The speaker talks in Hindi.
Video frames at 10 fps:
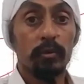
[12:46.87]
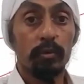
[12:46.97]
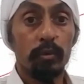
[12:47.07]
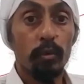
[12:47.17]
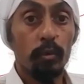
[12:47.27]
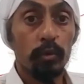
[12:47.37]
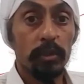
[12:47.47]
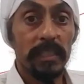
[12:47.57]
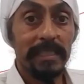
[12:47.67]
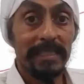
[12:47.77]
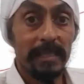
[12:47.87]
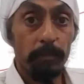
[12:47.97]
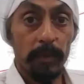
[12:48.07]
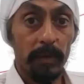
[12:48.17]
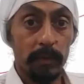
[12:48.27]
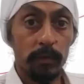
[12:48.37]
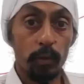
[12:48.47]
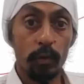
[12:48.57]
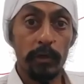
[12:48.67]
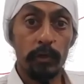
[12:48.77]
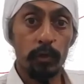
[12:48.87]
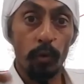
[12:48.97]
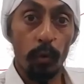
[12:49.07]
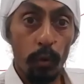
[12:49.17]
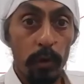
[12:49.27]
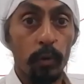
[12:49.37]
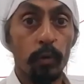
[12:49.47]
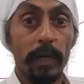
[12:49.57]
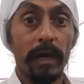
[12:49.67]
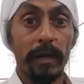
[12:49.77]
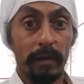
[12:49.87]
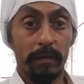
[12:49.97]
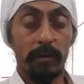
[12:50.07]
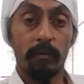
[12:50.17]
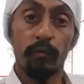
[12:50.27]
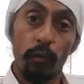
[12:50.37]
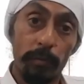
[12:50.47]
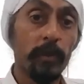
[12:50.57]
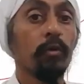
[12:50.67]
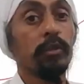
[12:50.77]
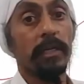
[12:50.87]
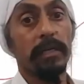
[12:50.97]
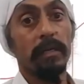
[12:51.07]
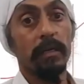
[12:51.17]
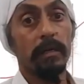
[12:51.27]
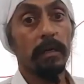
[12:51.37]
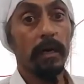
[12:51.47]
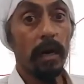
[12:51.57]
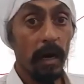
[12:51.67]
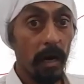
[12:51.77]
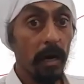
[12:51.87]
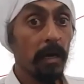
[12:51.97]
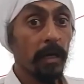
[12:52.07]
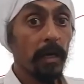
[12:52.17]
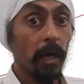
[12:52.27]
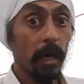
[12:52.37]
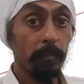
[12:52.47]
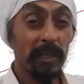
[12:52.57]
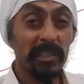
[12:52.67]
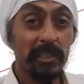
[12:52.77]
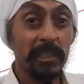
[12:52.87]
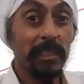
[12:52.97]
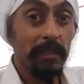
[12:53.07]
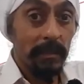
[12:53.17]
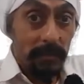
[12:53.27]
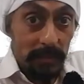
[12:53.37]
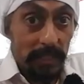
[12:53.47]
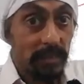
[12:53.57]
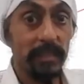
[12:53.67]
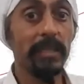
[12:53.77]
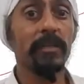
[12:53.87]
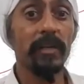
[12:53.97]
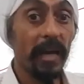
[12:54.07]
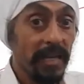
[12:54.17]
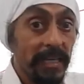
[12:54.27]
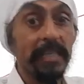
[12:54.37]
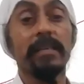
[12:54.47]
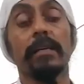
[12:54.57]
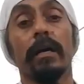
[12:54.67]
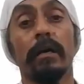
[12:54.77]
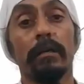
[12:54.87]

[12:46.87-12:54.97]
तो उससे डिसिप्लिन जो कंट्रोल होना है वो भी हो जाएगा हां आपने चीख जैसे नहीं क्राई नहीं करना